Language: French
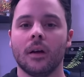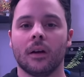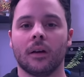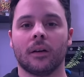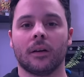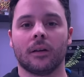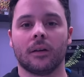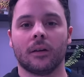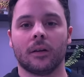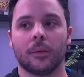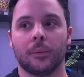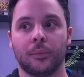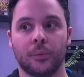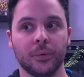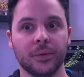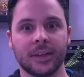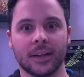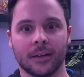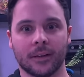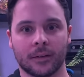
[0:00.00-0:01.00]
euh, plus
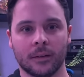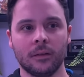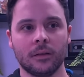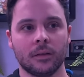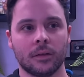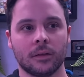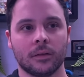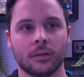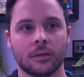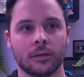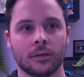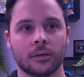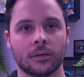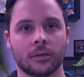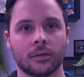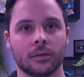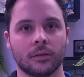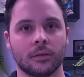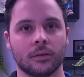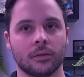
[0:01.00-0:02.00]
de 15 ans, hein,
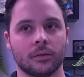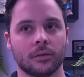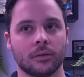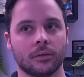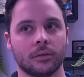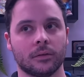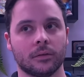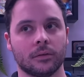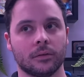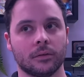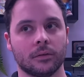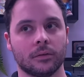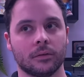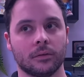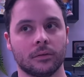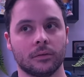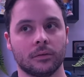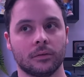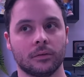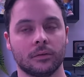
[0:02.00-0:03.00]

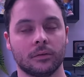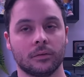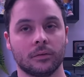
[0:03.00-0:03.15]
euh